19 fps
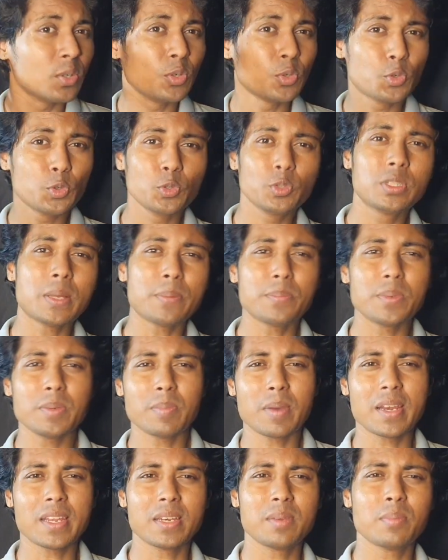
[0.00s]
ট্রুথ আপনি
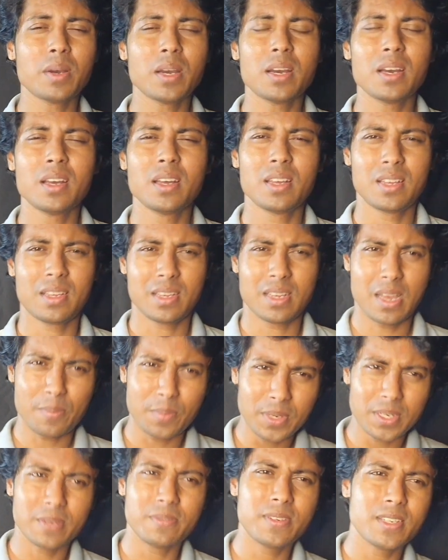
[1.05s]
মানেন বা
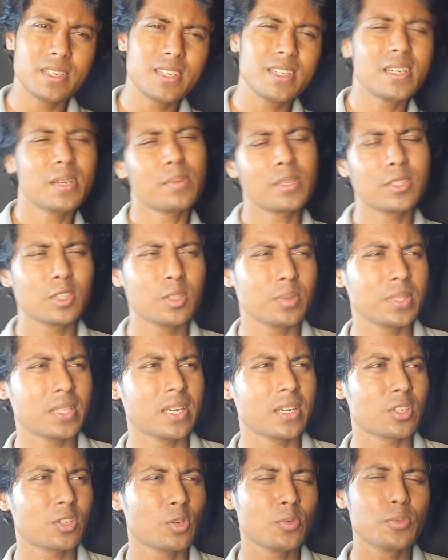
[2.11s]
আপনি ডেফিনেটলি এটা মানতে হবে
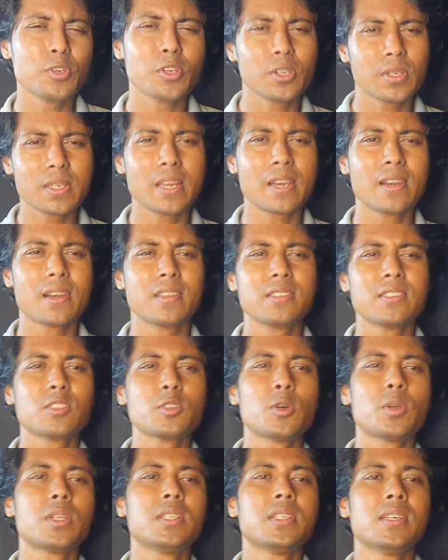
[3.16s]
যারা আসলে অভিনয় নিয়ে অ্যানালাইসিস
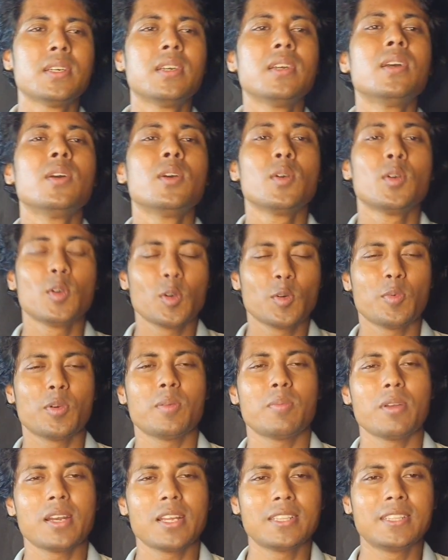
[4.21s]
করে যে ওপার
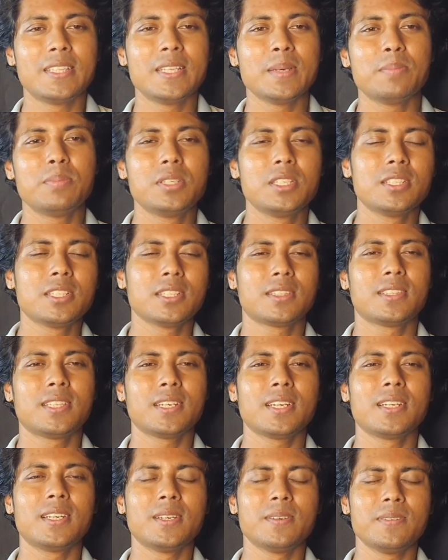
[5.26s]
বাংলা দেবজিতের
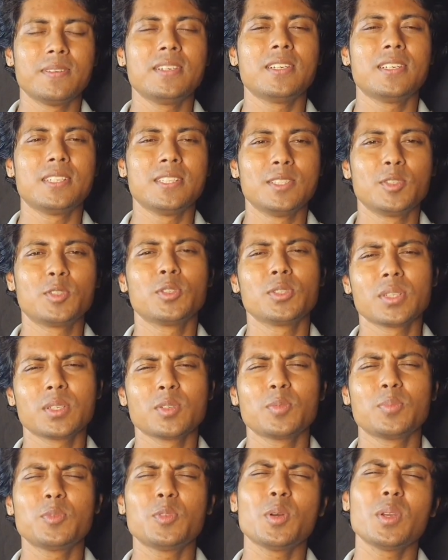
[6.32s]
থেকে ডেফিনেটলি যিশু
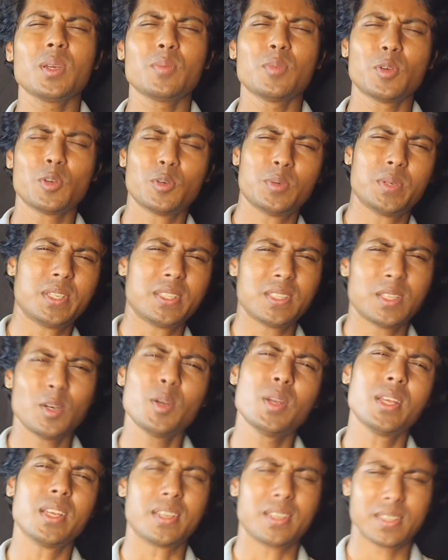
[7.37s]
গুপ্ত অনেক বড় অভিনেতা
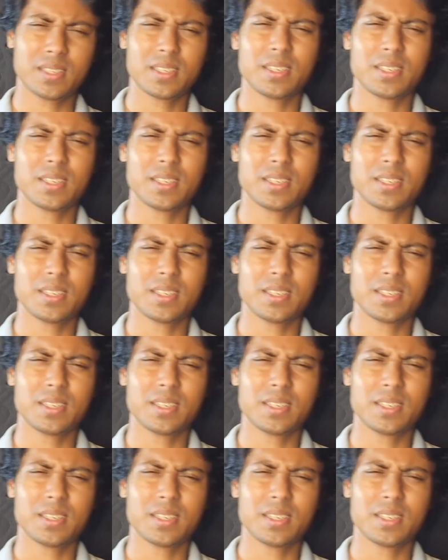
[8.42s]
অনেক